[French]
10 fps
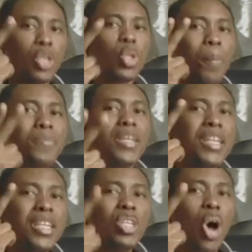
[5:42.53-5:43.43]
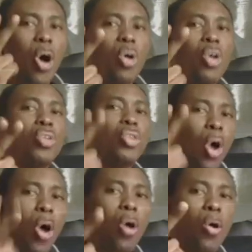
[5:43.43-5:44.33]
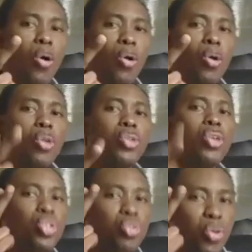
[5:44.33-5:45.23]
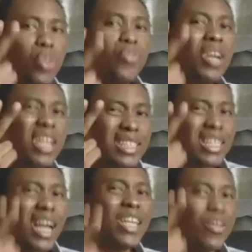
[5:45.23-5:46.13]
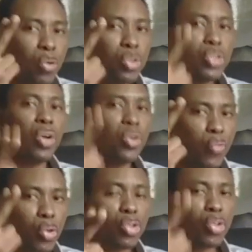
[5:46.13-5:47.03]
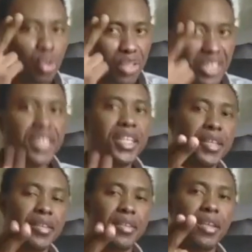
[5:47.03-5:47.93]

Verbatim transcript: d'obtenir, donc, donc, de suivre l'état d'évolution de votre dossier.